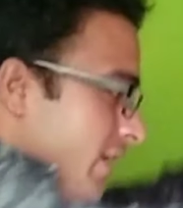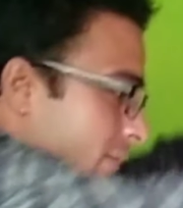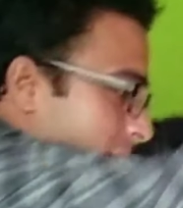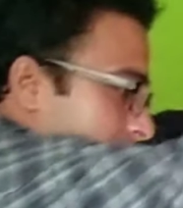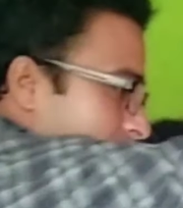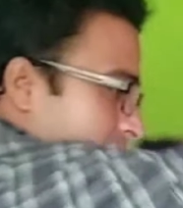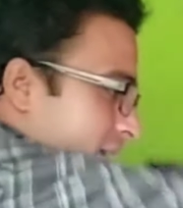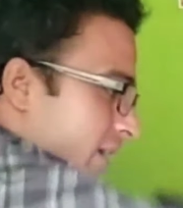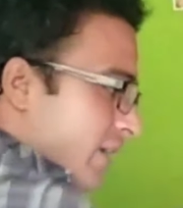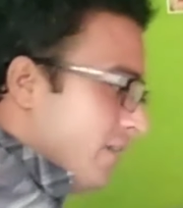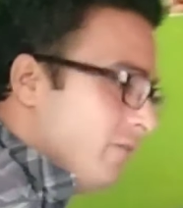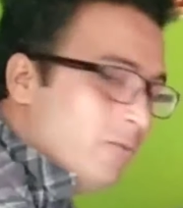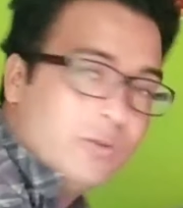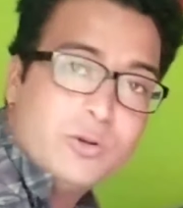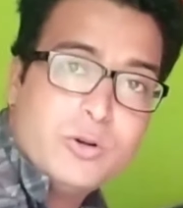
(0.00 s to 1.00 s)
था बगल में
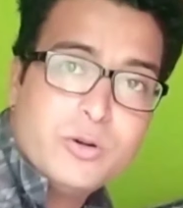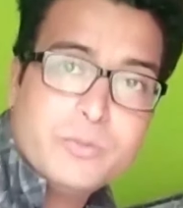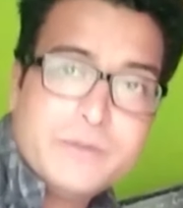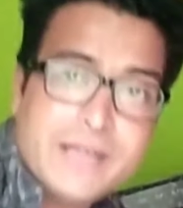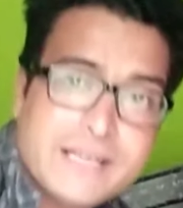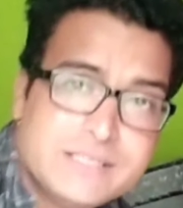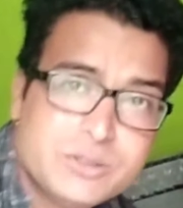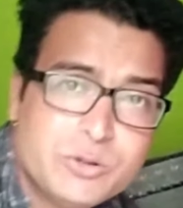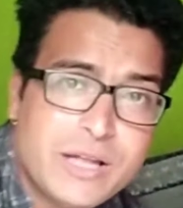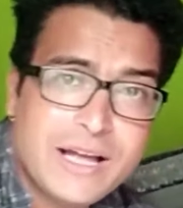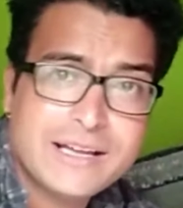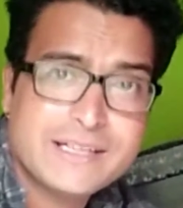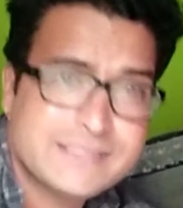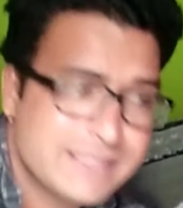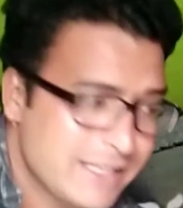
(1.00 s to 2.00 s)
वो भी ऐसे
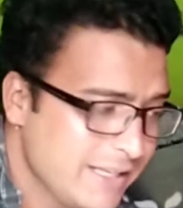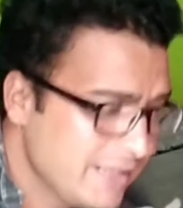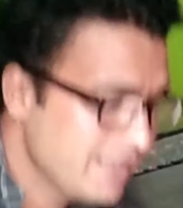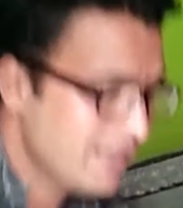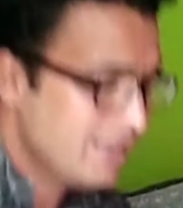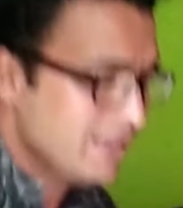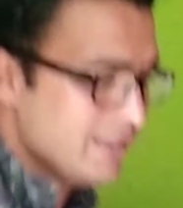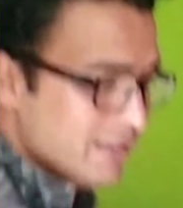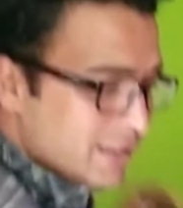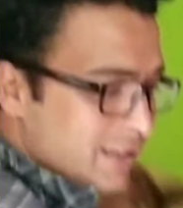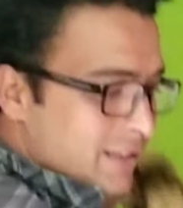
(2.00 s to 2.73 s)
उठा के चले गया